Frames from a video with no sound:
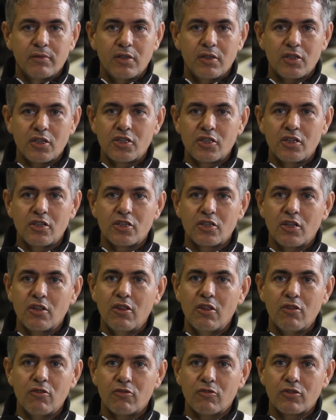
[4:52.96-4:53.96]
Es así de
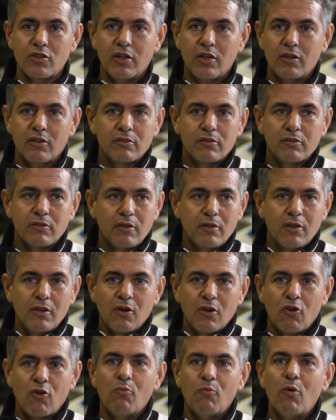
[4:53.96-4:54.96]
sencillo. O sea,
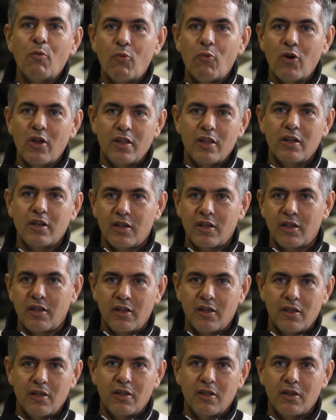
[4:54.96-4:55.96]
¿cómo puede el
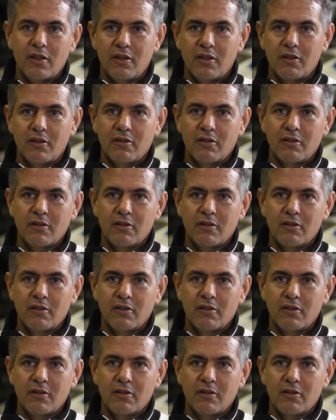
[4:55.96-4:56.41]
que